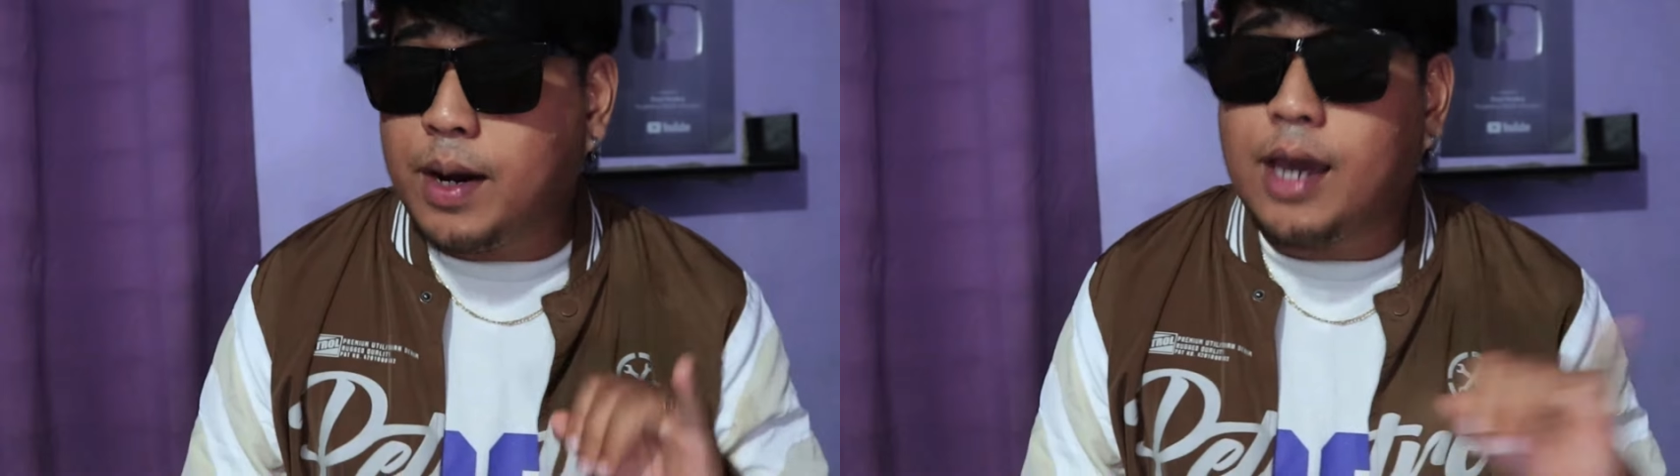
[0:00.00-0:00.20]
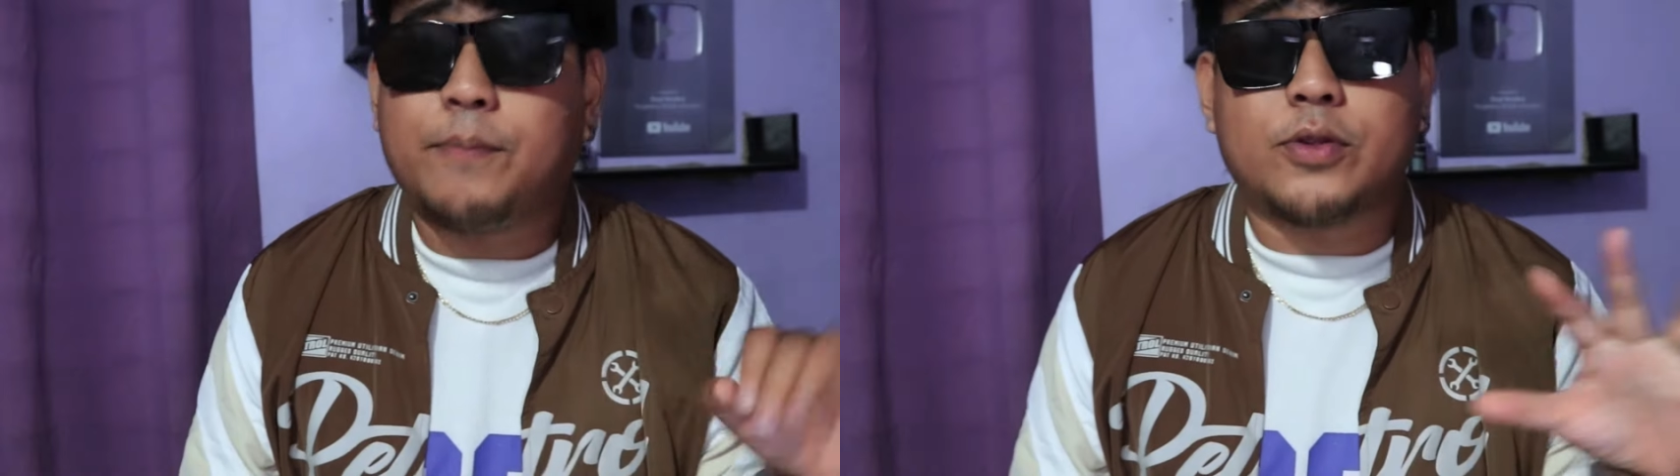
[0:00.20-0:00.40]
yung
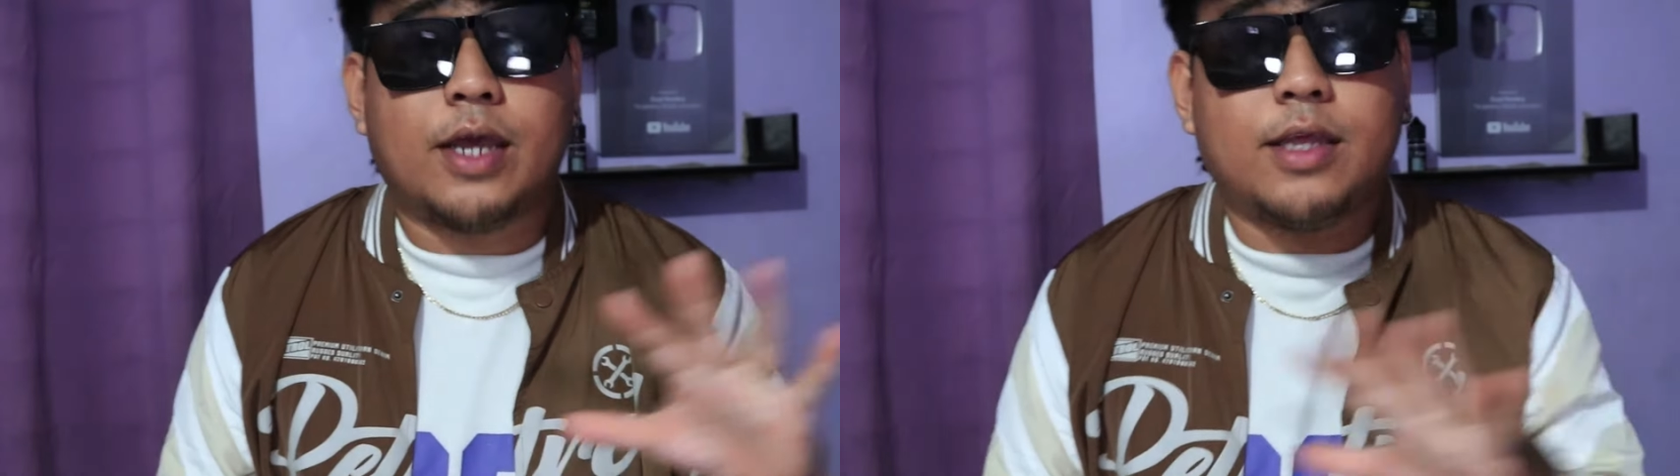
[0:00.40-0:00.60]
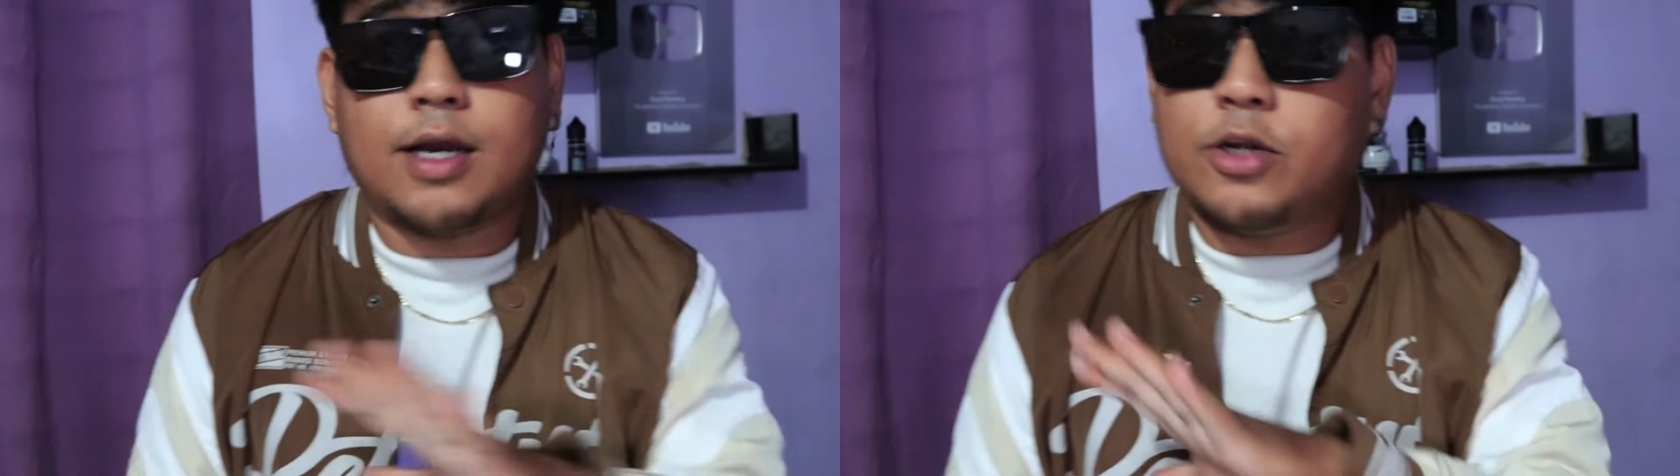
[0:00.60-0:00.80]
mga
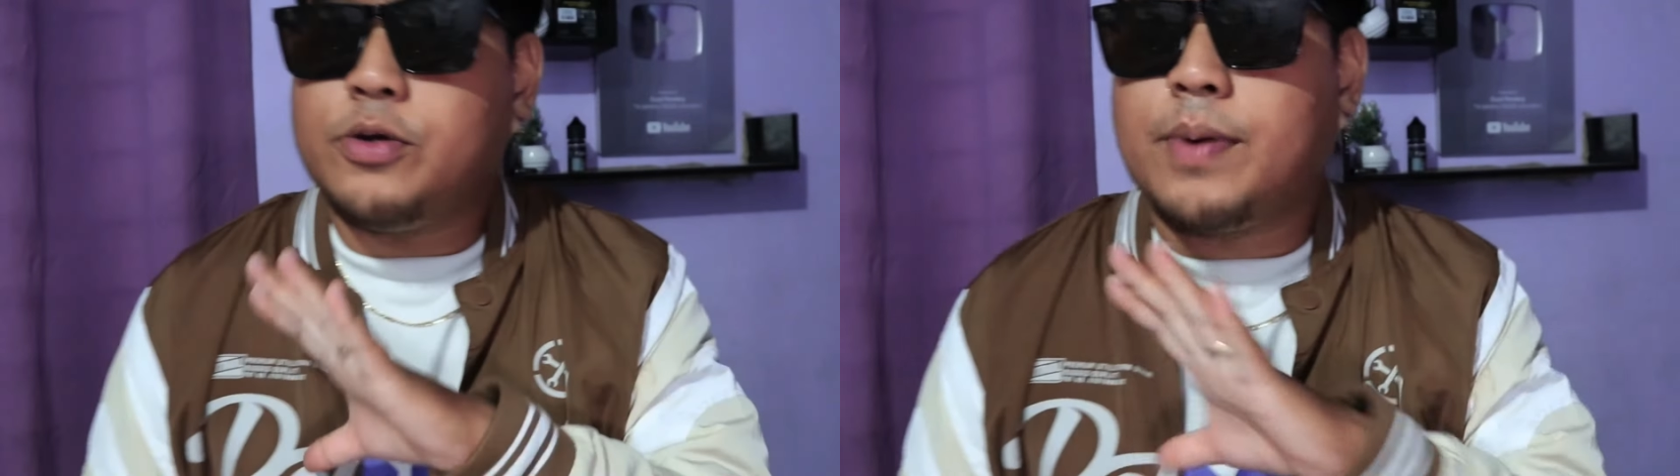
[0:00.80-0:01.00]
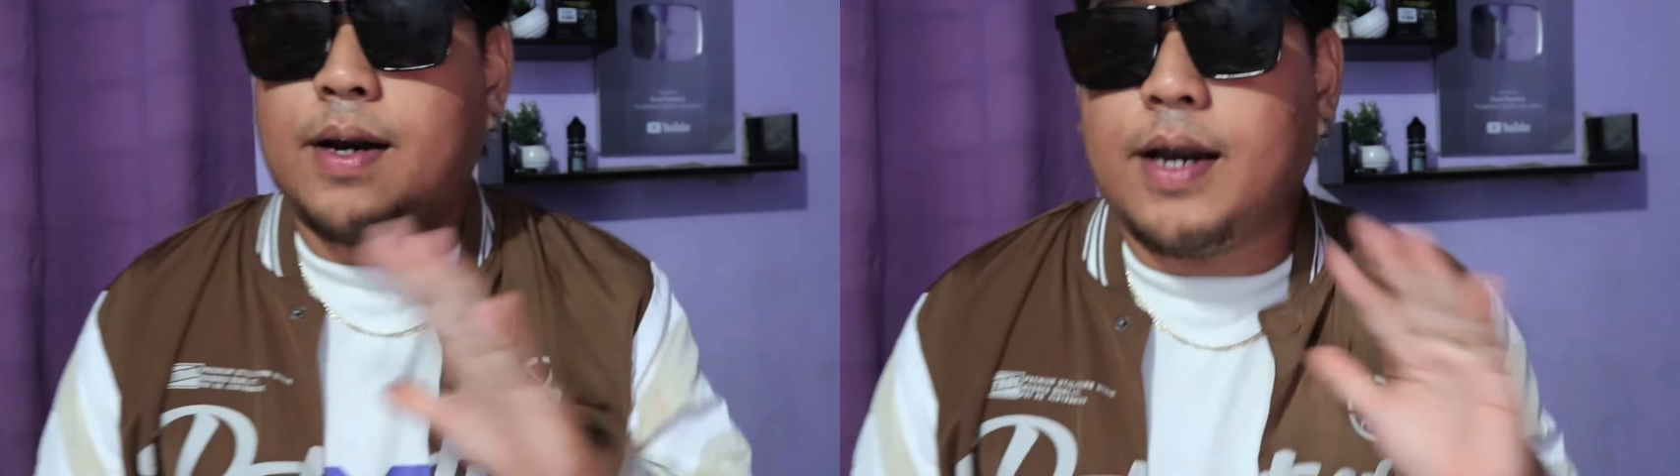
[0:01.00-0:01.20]
hypothetical or
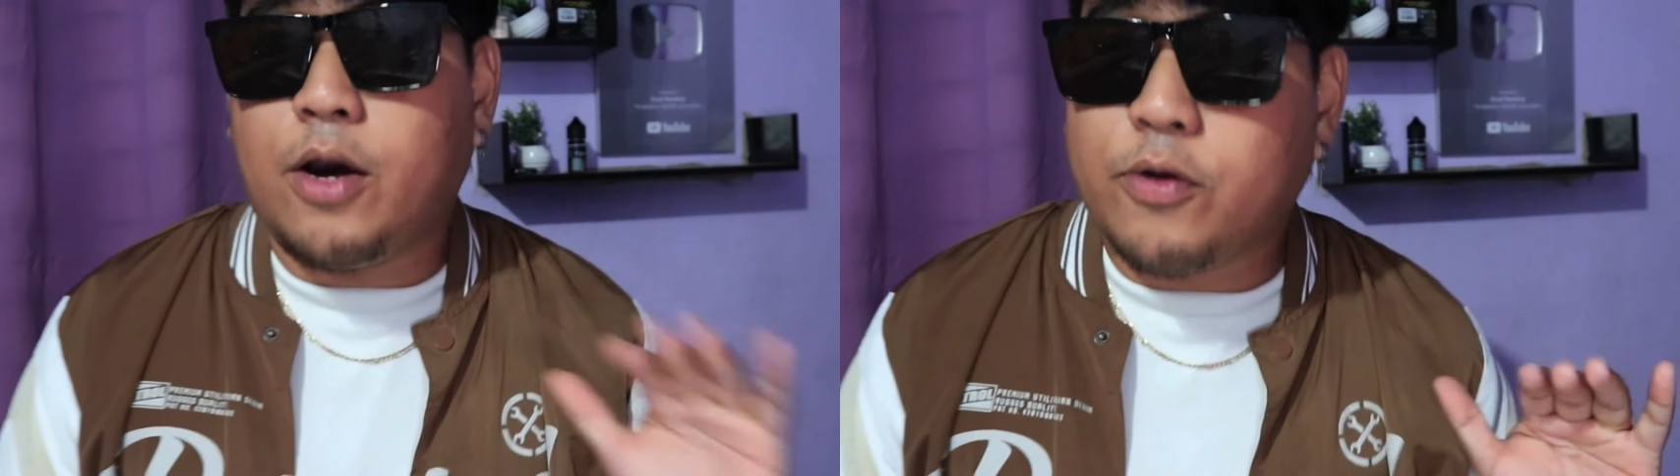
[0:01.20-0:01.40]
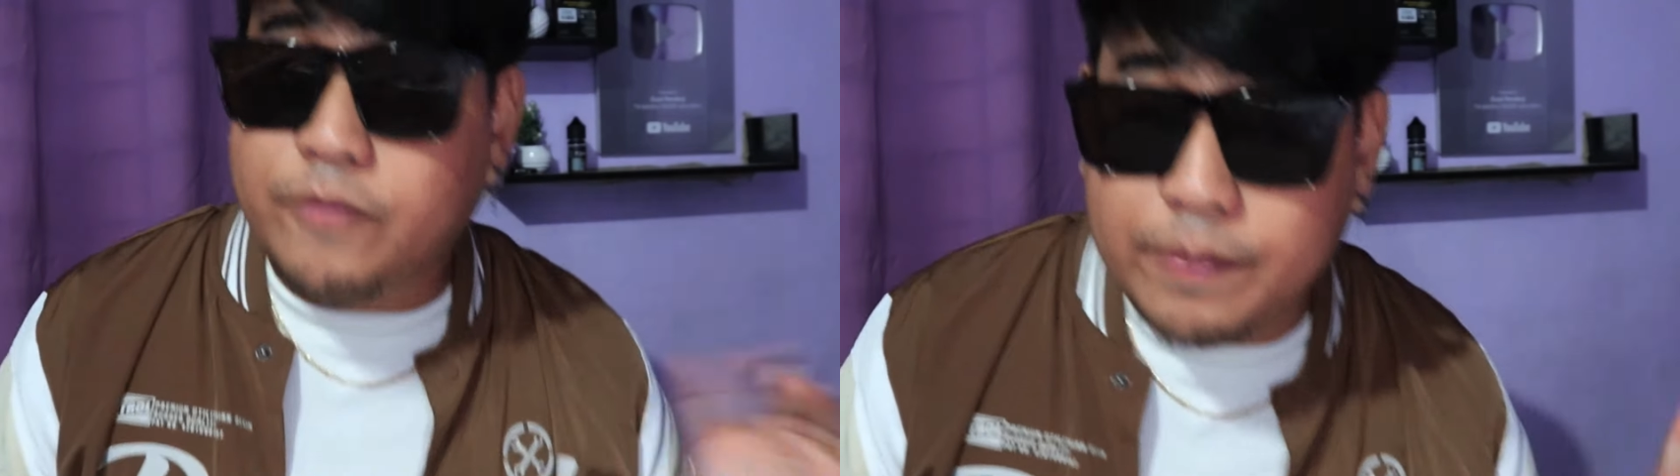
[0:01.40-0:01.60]
yung mga
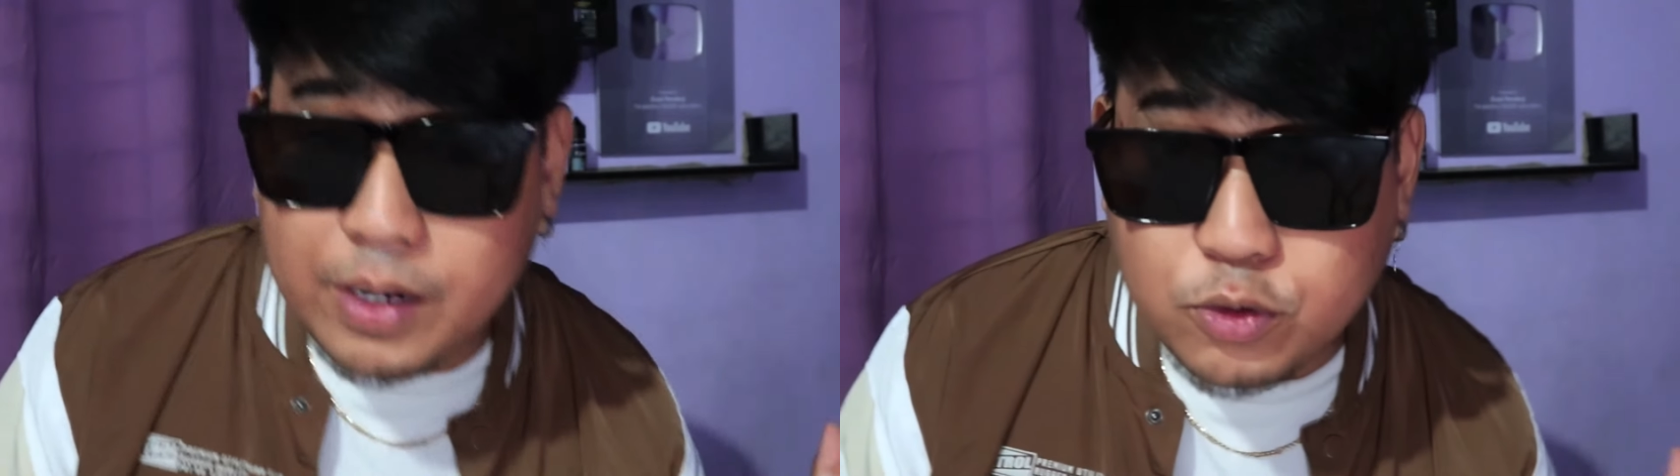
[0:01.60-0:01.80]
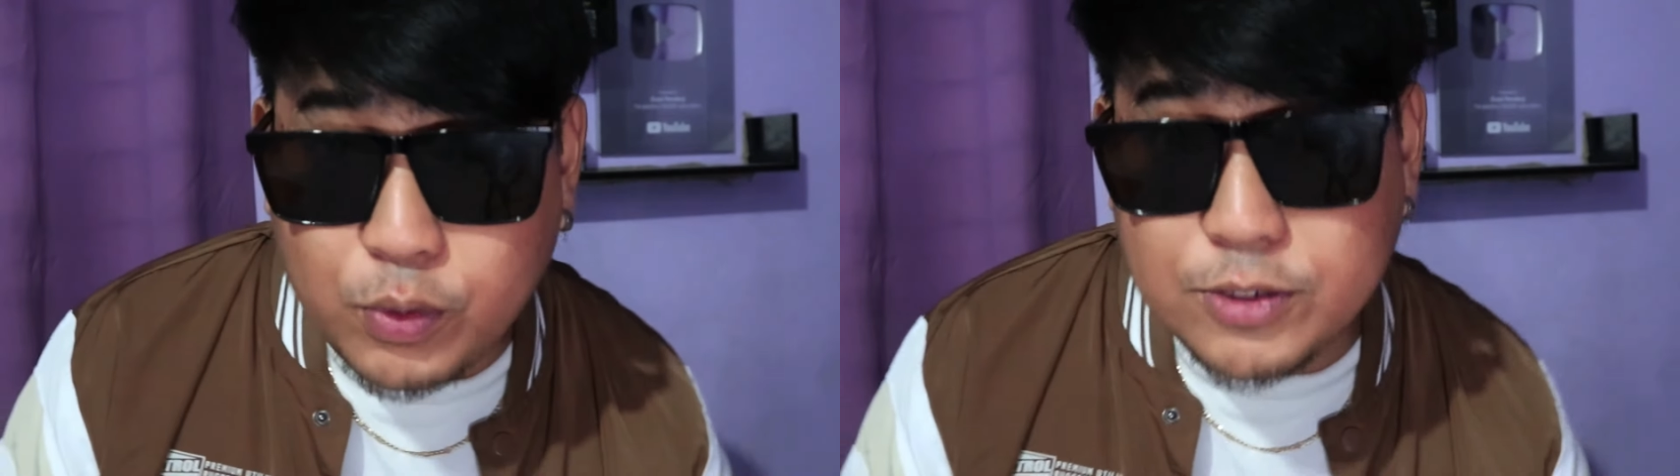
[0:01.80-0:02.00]
out of the
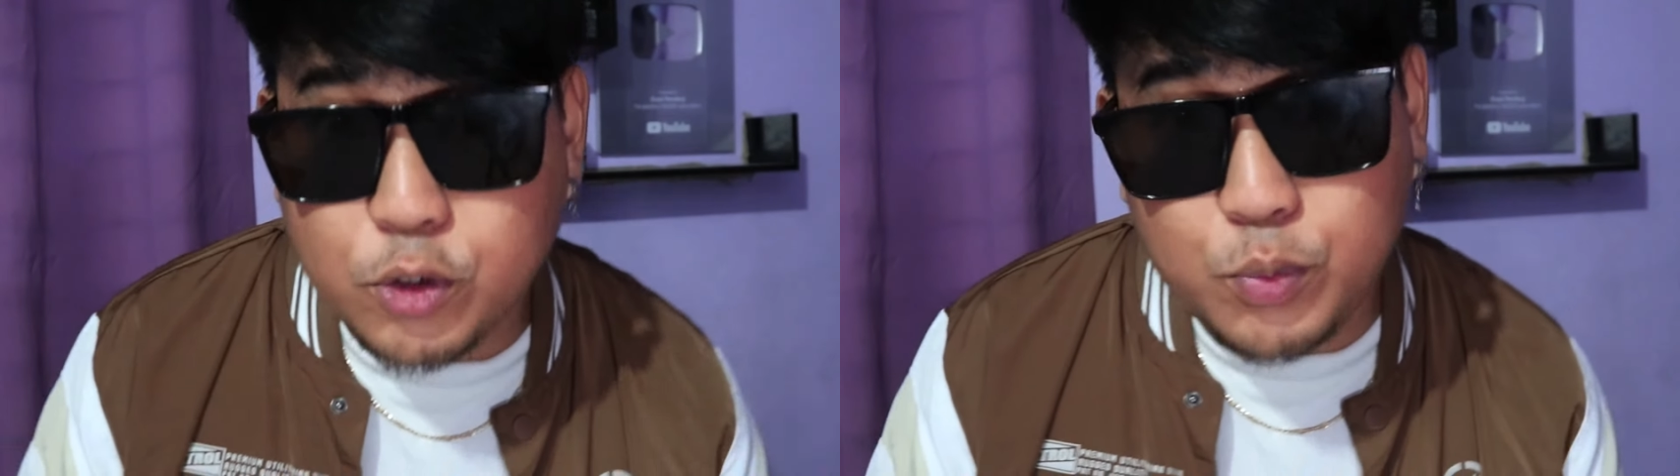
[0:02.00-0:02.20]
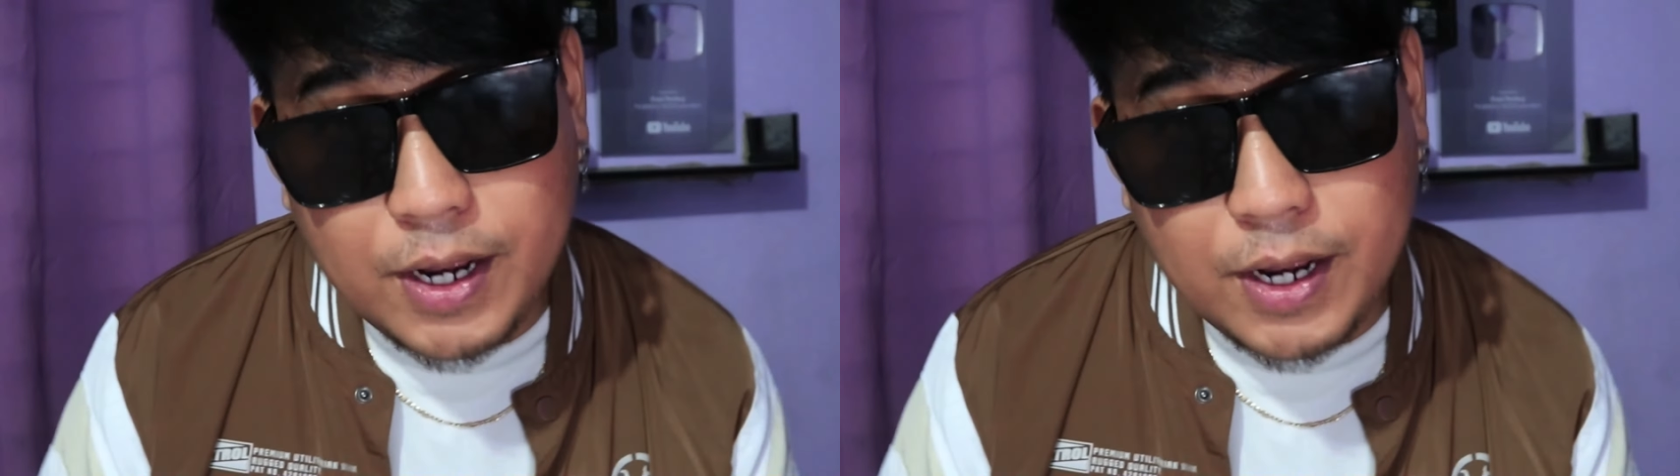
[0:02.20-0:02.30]
box question,